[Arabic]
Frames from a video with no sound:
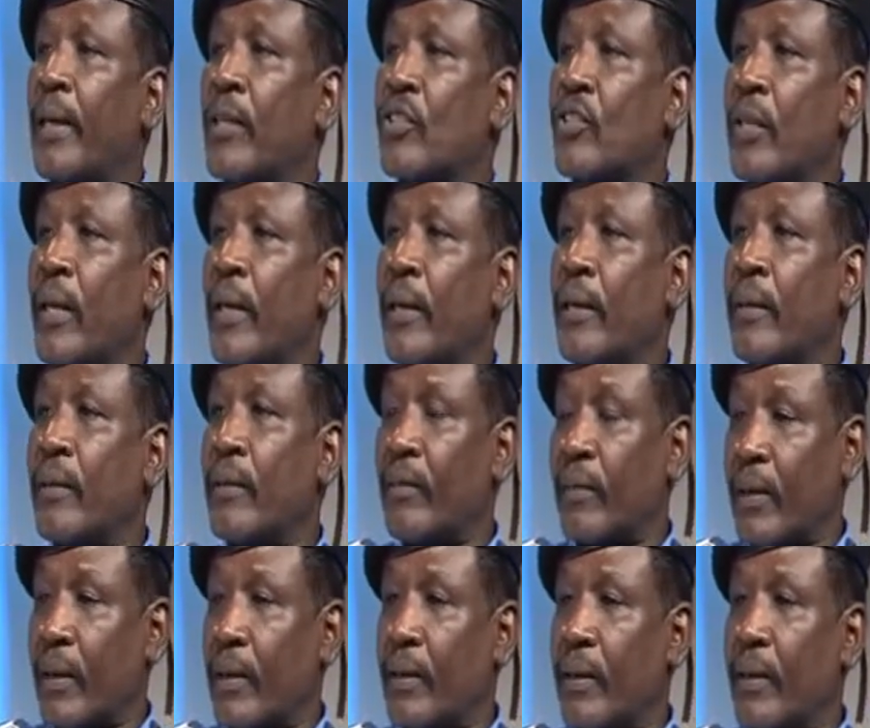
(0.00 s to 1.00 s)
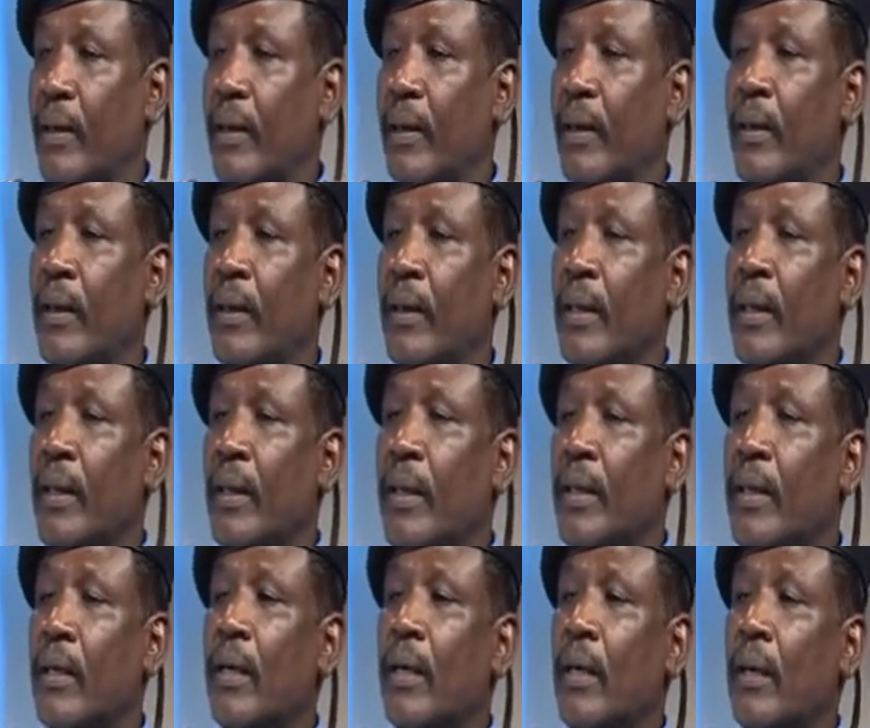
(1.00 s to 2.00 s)
هي موجوده عندنا
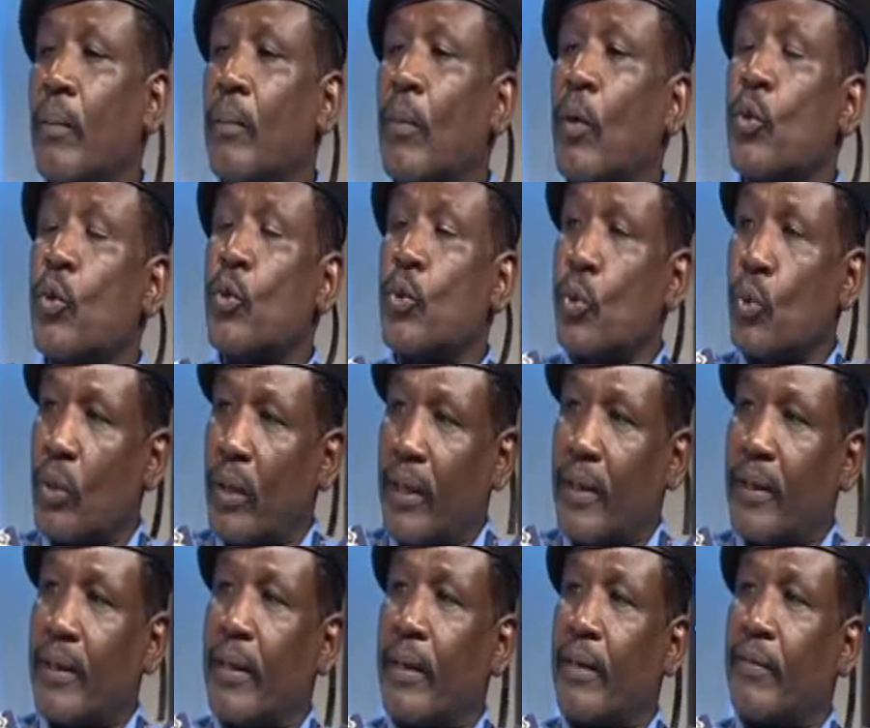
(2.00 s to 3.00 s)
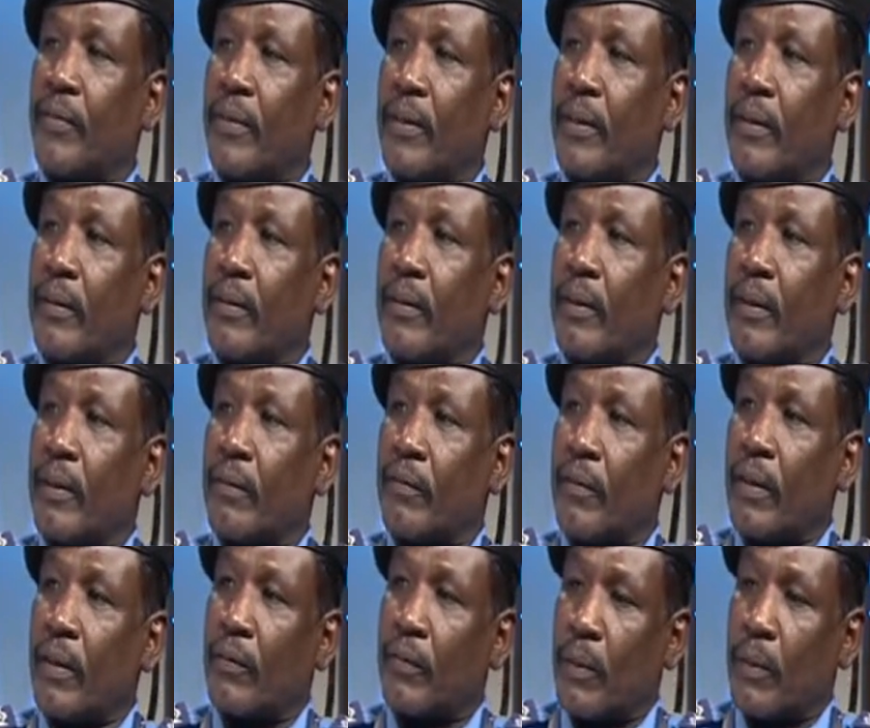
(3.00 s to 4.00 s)
في في في المستشفى
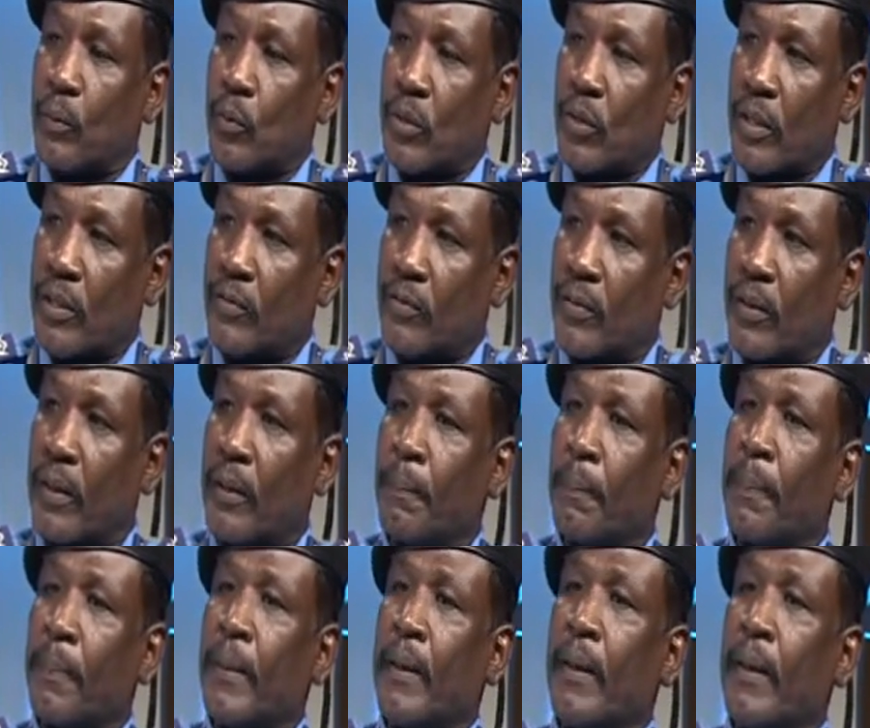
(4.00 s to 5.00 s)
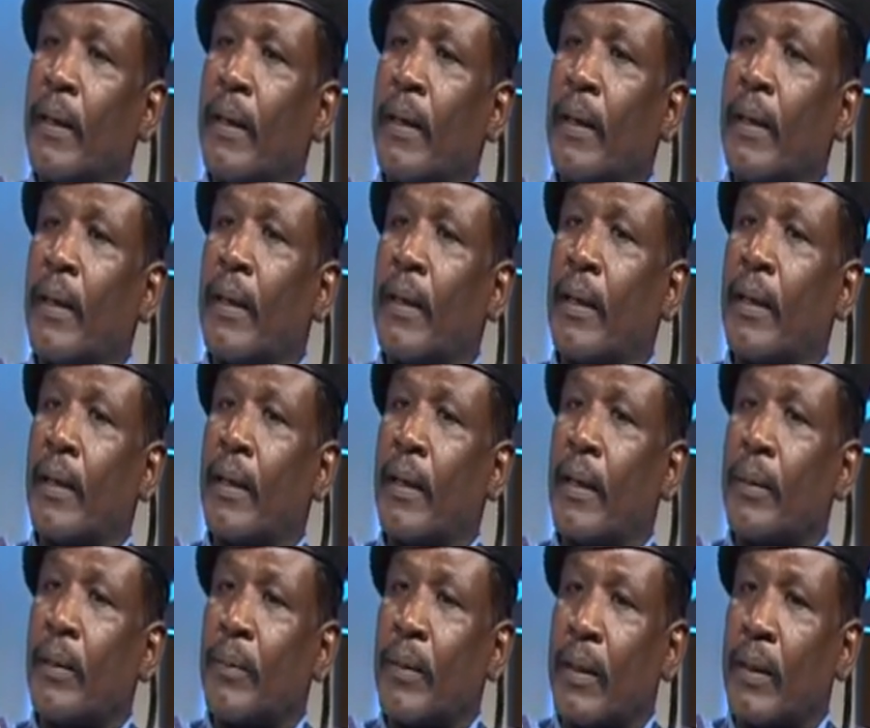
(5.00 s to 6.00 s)
آه، يمكن آه،
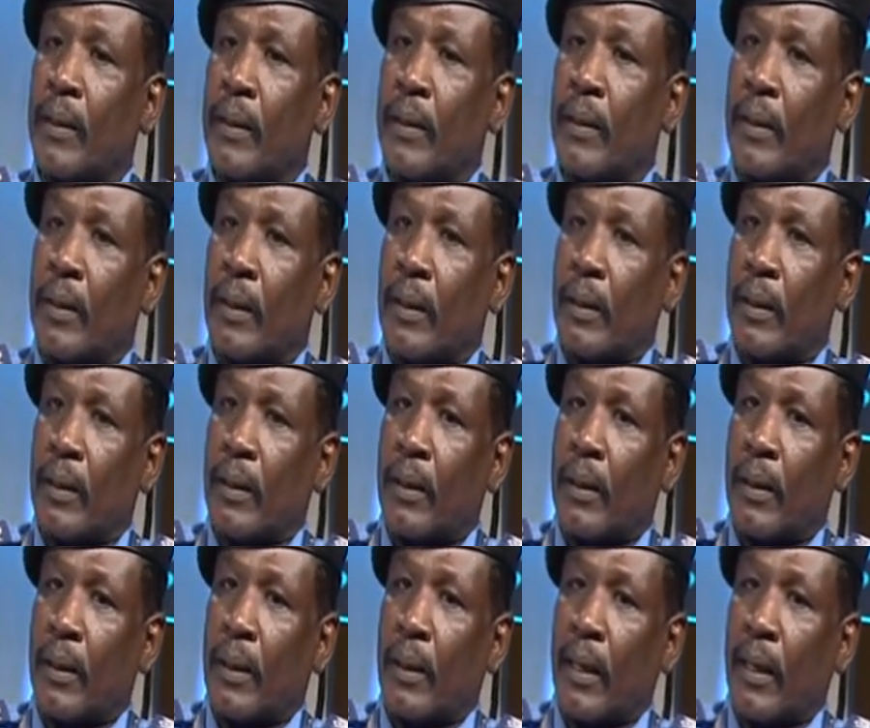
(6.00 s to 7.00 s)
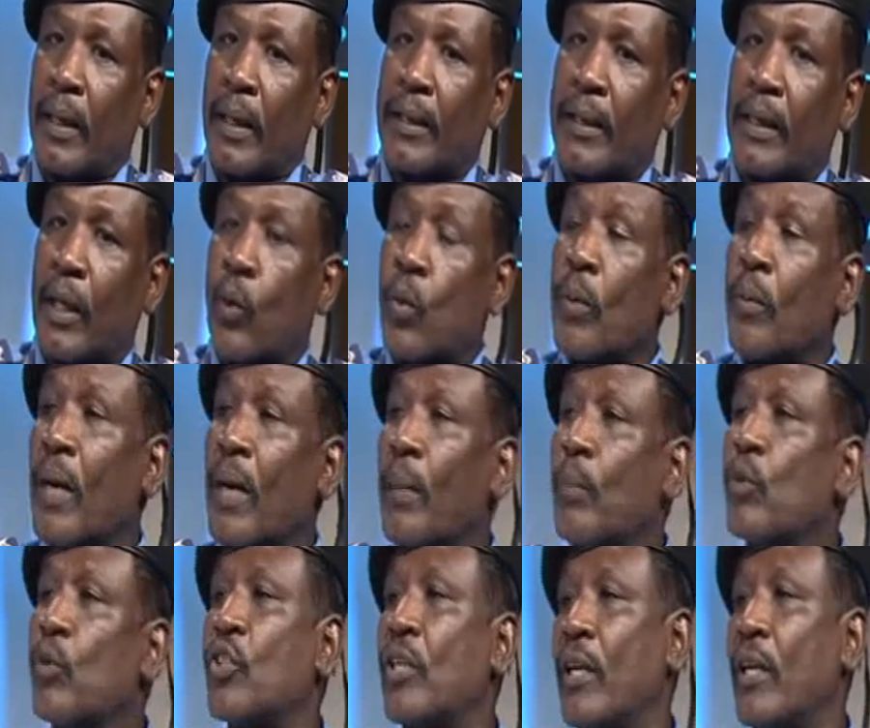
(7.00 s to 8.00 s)
التقويم كان مشكله في السودان
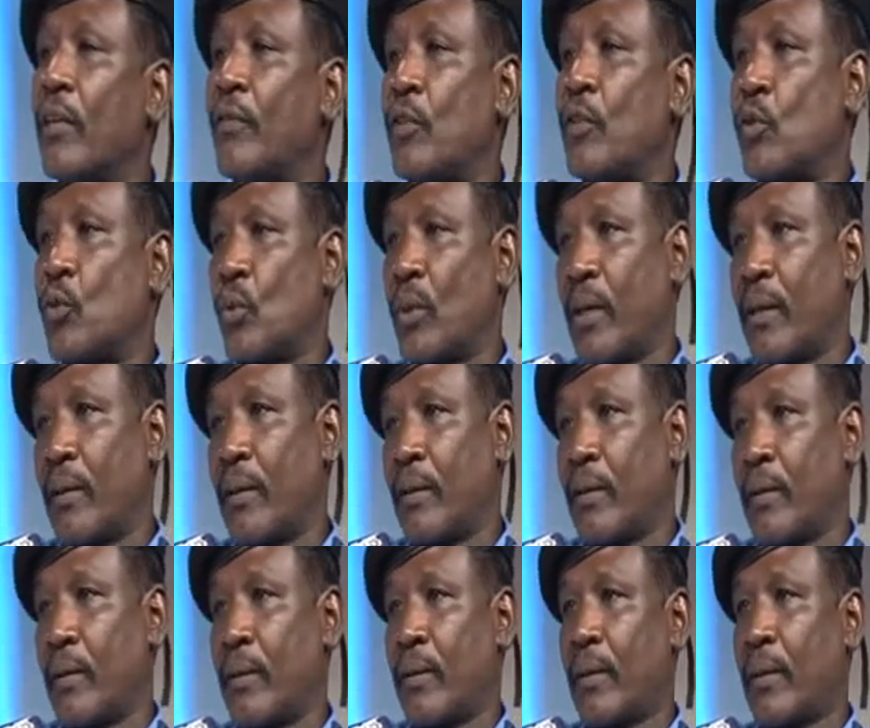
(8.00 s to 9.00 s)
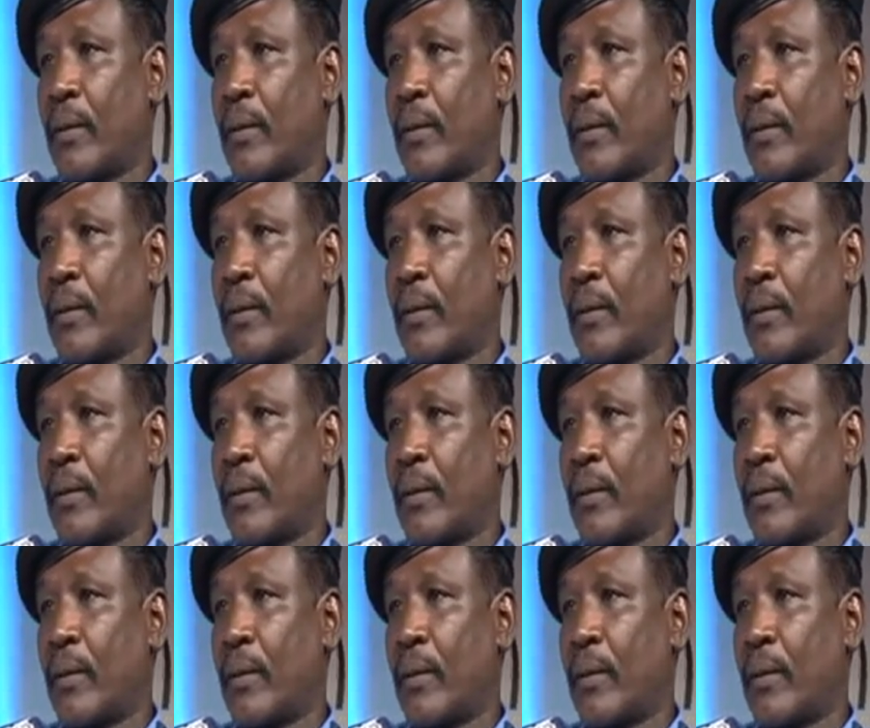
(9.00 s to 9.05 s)
التقويم صحيح. بتاع الاسنان لانه عشان كده